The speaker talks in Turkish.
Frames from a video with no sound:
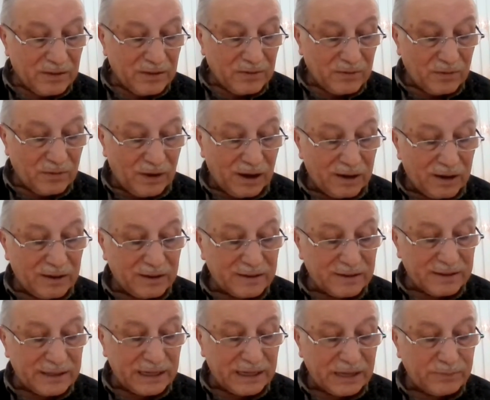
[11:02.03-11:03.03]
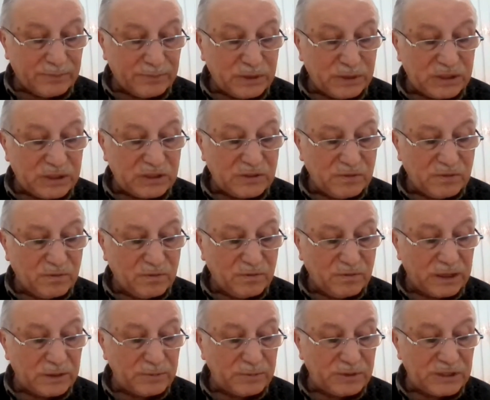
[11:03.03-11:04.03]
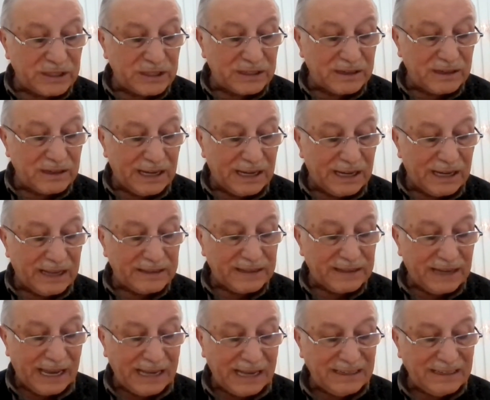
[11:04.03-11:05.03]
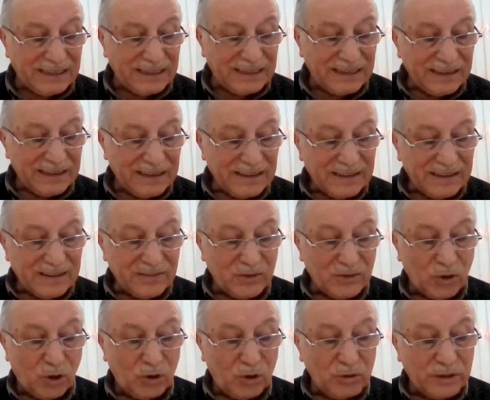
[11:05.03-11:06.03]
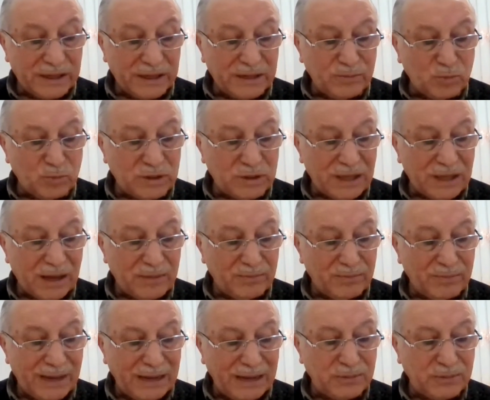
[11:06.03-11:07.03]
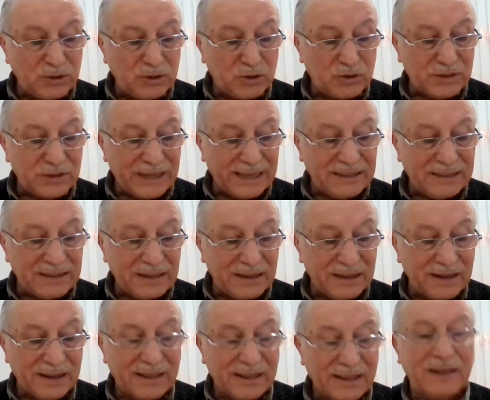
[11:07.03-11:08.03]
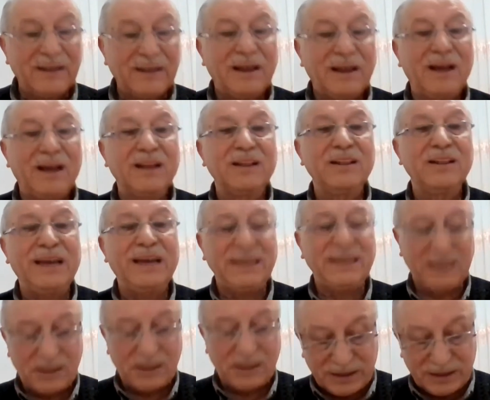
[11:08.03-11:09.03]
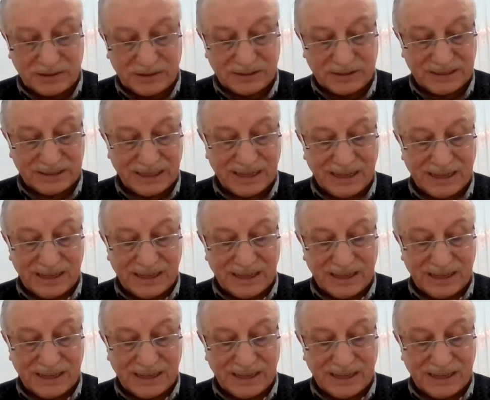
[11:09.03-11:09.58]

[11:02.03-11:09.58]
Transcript: varlıklara biçim verip şekillendiren ve onları mükemmel bir surette yaratan Allah demektir.